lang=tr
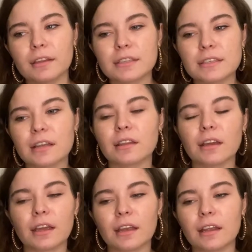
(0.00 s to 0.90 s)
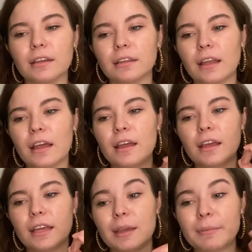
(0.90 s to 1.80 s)
insanlar genellikle
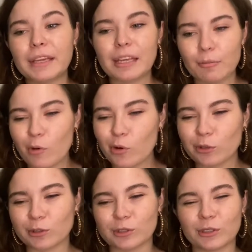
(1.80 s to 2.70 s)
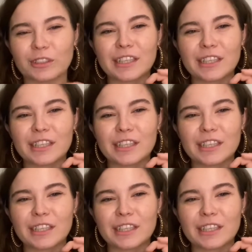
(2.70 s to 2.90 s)
kimin kim olduğunu,